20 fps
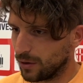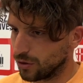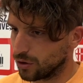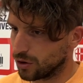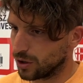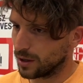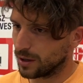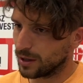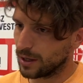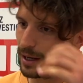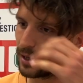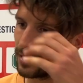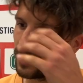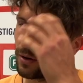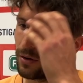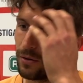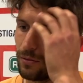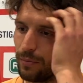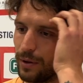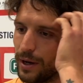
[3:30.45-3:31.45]
concentrati
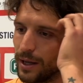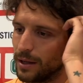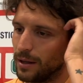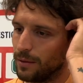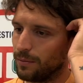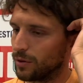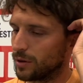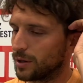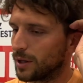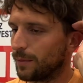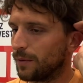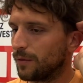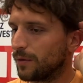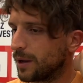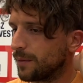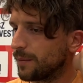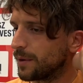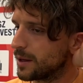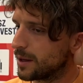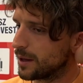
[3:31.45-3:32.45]
e compatti possiamo
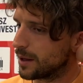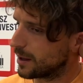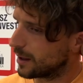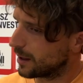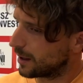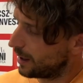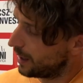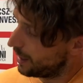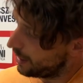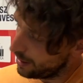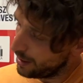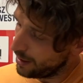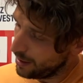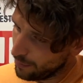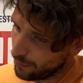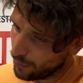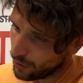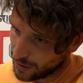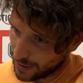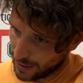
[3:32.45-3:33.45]
veramente
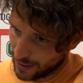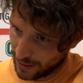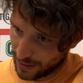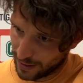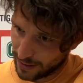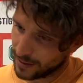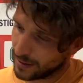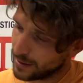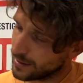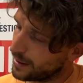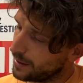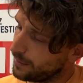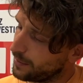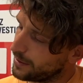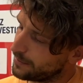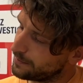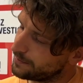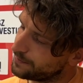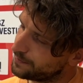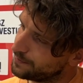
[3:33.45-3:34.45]
portare a casa la Serie B.
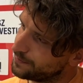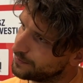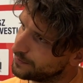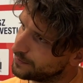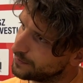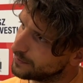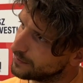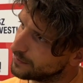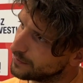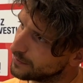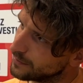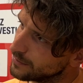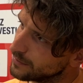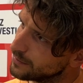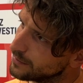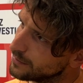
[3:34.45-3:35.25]
Ti chiedo l'ultima cosa,